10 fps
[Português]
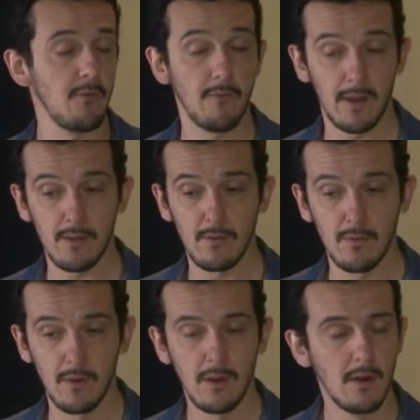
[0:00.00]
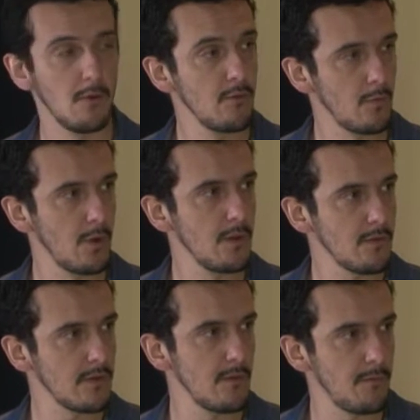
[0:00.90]
O Vettel usou
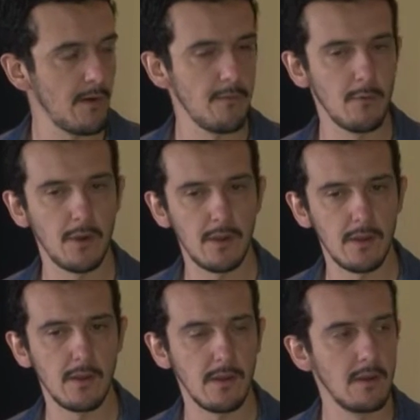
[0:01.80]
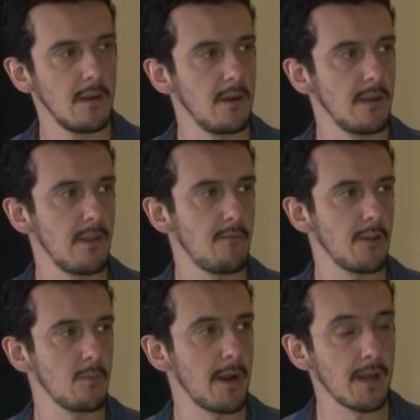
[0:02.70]
isso a seu favor e, e, e,
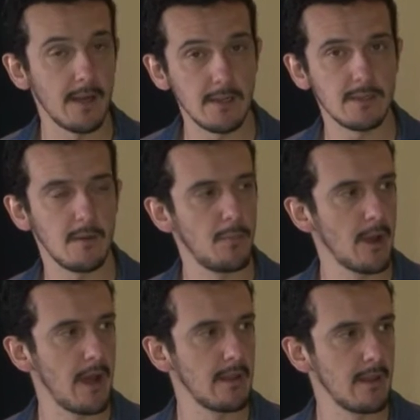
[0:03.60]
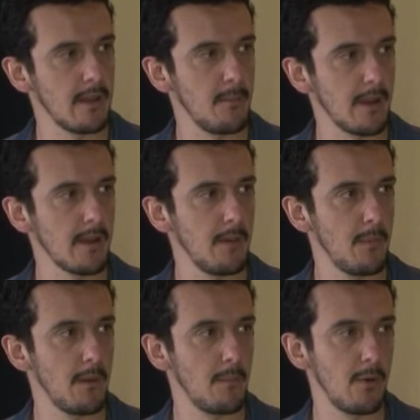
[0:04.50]
feito uma grande temporada, né? Bem, é,
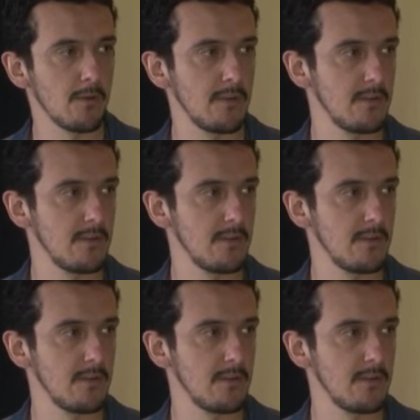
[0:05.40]
é bom se